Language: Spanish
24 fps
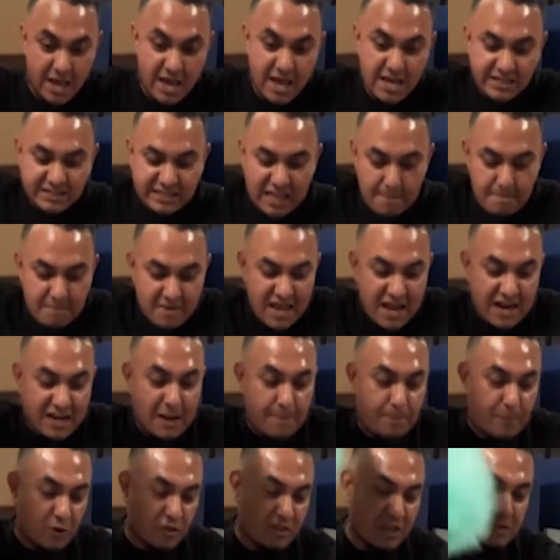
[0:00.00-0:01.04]
Están bien
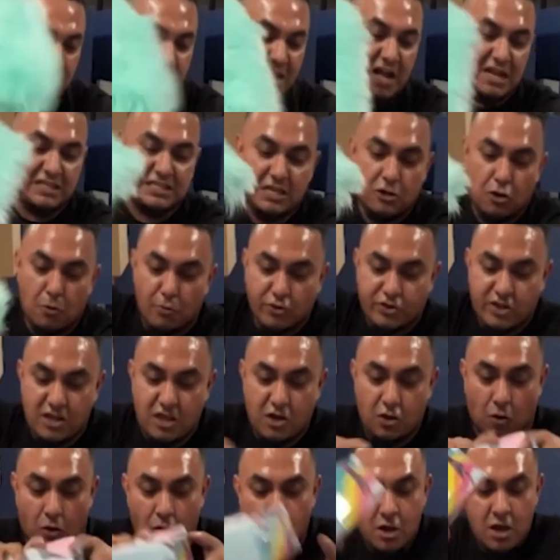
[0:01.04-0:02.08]
reportadas, mira, así como te
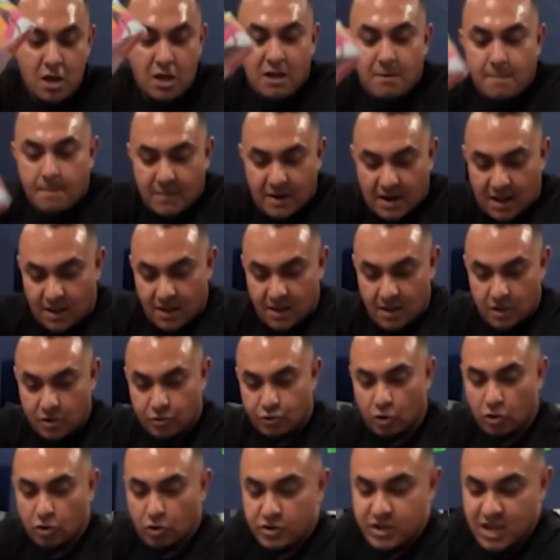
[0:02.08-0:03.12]
digo. Mira,
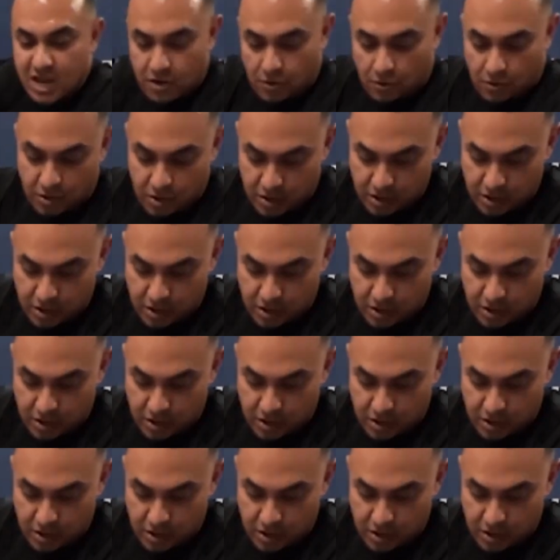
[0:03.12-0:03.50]
todo lleno,